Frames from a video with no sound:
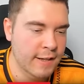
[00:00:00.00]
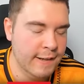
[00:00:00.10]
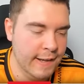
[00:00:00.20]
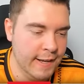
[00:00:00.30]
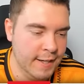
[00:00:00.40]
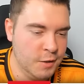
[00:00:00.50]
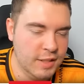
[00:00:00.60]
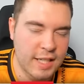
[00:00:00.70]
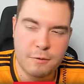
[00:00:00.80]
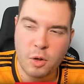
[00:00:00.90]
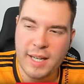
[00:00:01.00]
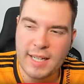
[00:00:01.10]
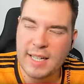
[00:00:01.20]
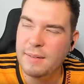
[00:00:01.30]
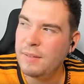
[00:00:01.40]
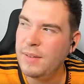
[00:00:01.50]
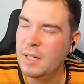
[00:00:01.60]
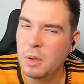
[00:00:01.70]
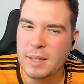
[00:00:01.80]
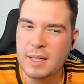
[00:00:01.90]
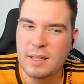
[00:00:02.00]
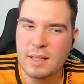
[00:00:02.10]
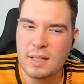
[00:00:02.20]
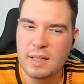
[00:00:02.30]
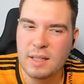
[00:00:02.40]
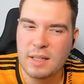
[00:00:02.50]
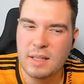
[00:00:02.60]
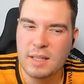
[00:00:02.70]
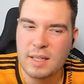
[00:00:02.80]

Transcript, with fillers: Ja, und mhm. der vor Hackney war wer nochmal? Yashari.